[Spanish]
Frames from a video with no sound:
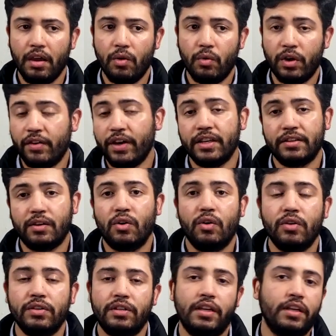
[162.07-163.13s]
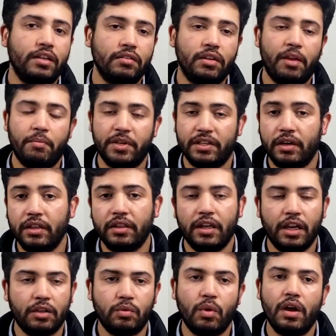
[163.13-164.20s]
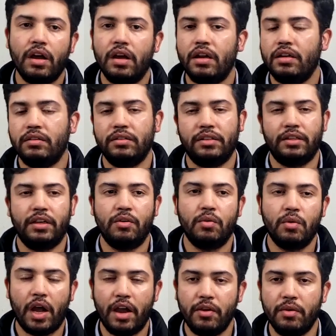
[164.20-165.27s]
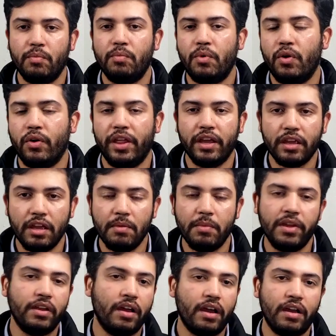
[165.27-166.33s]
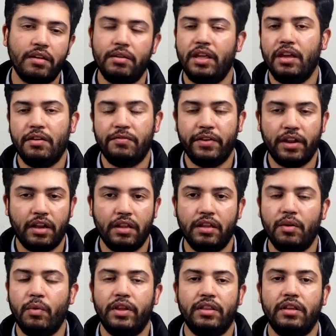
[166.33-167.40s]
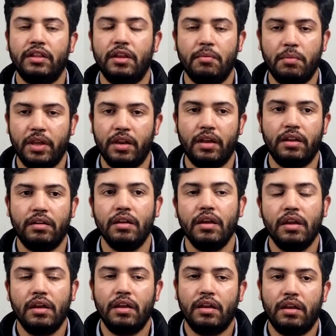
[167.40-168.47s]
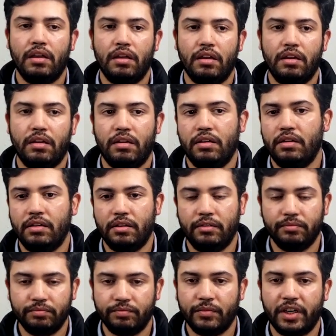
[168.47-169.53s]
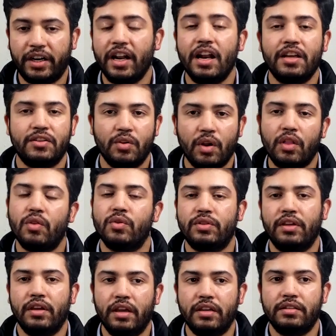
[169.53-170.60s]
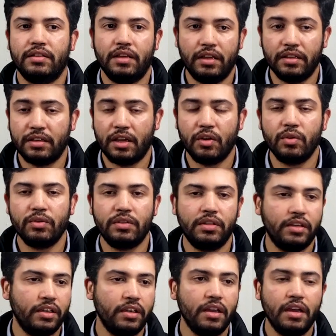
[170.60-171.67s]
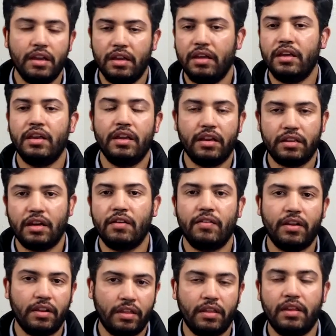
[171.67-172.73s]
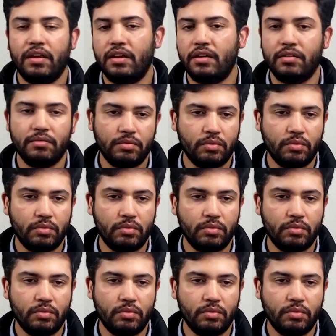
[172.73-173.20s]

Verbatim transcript: Una vez que se conocen, empiezan a interactuar, hay un poco de química y al final de cuentas terminan eh, relacionándose esa noche y a través de